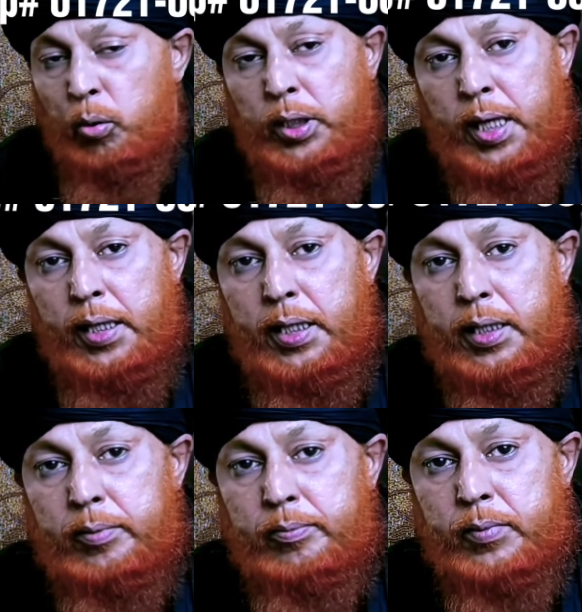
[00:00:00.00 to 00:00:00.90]
ওই
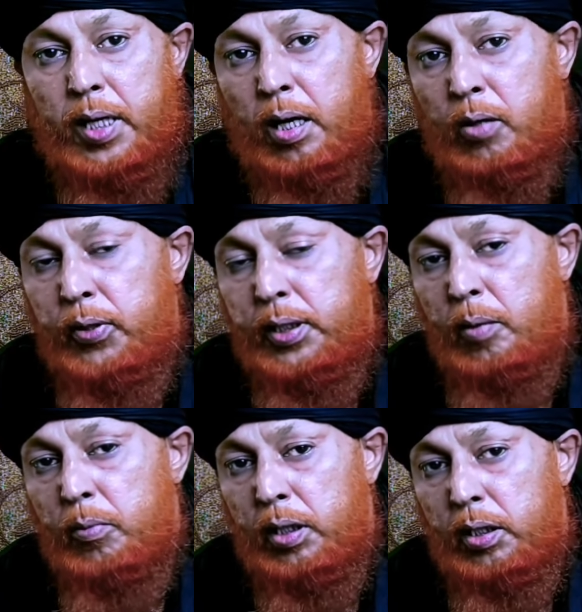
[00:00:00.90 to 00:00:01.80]
তারিখে
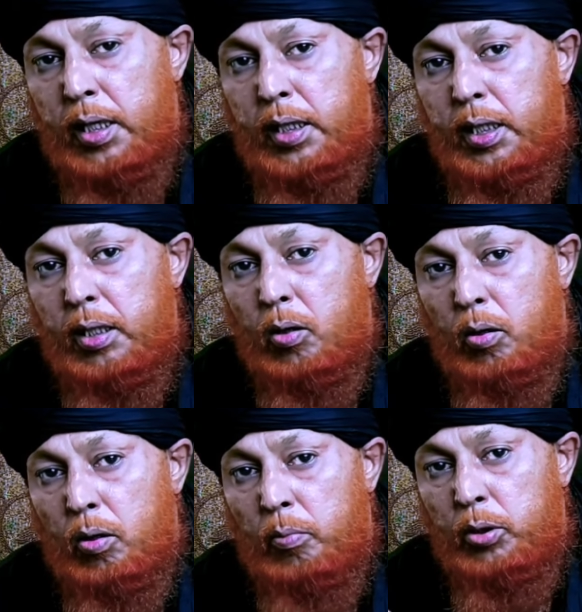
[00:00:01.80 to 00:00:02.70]
আরাফাতের ময়দানে
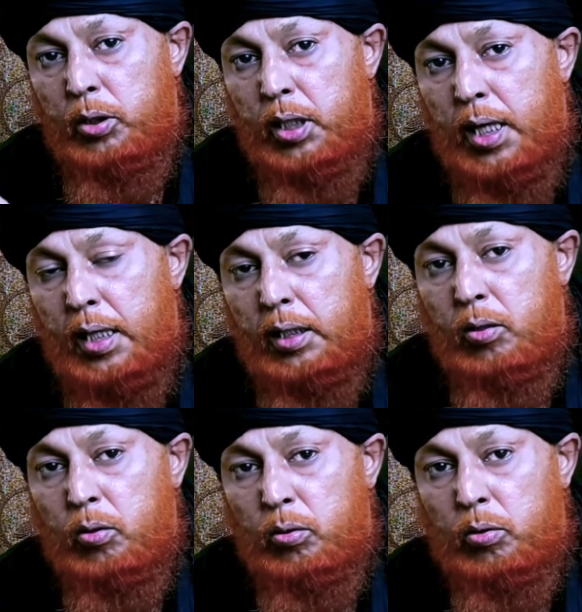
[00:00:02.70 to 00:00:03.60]

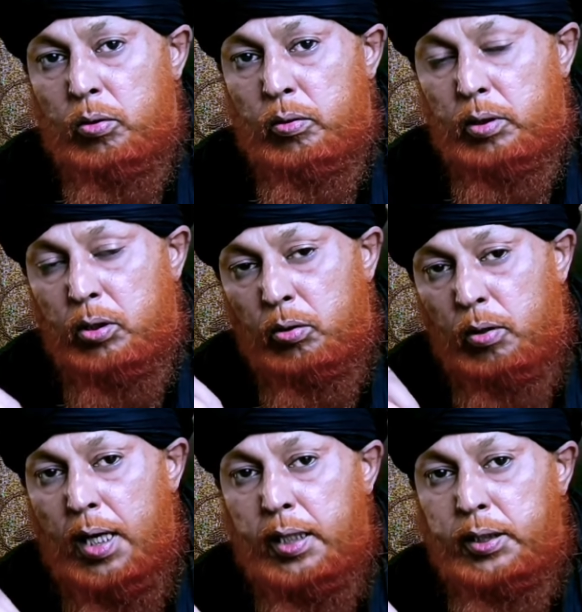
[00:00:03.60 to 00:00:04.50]
অবস্থানরত যত
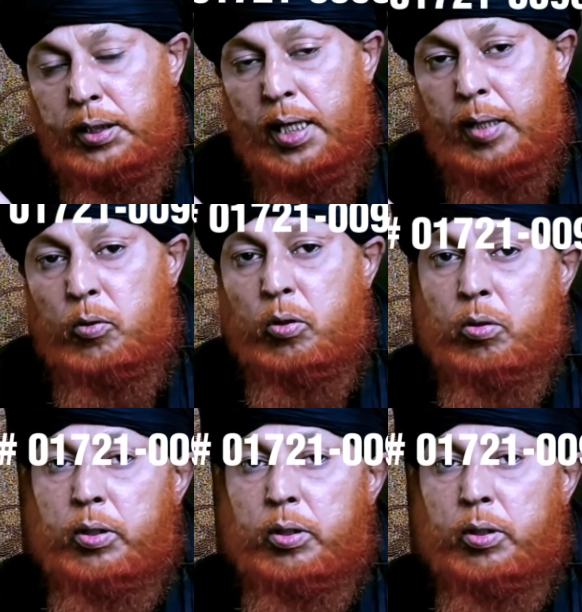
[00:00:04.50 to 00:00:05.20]
হাজি সাহেবগণ